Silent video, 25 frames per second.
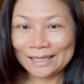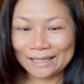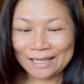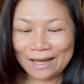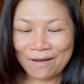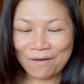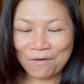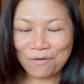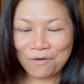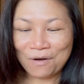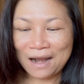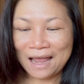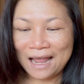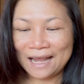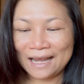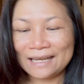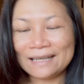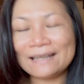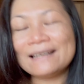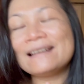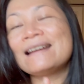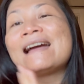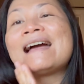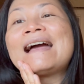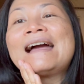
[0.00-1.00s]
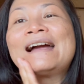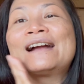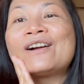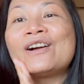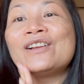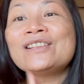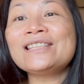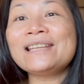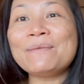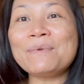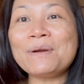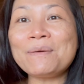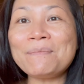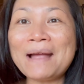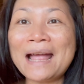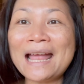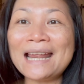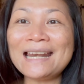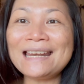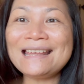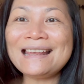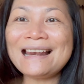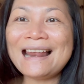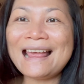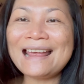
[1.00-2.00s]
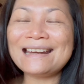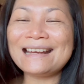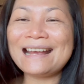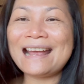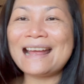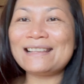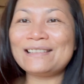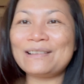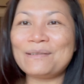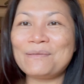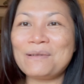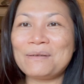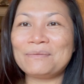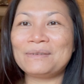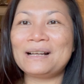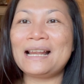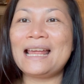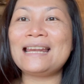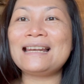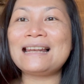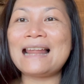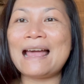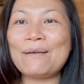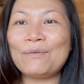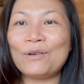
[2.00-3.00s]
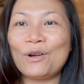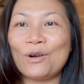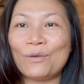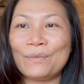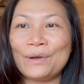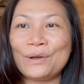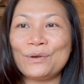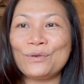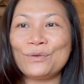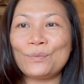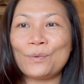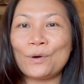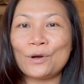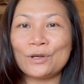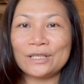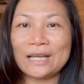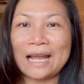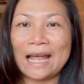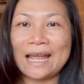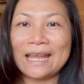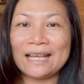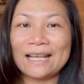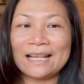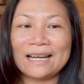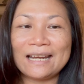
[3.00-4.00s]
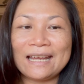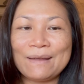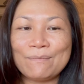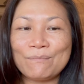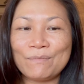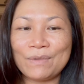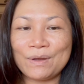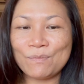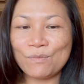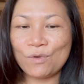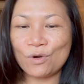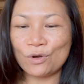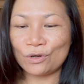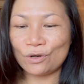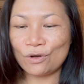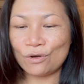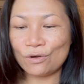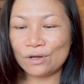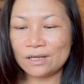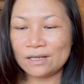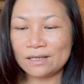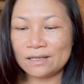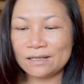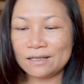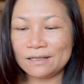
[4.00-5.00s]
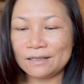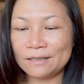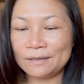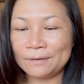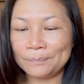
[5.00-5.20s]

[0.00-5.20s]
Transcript: เท่าไหร่นะคะก็จะประมาณนี้แหละนะคะสำหรับเคล็ดลับของแม่นุชพอใช้ครีมไม่หมดก็คือ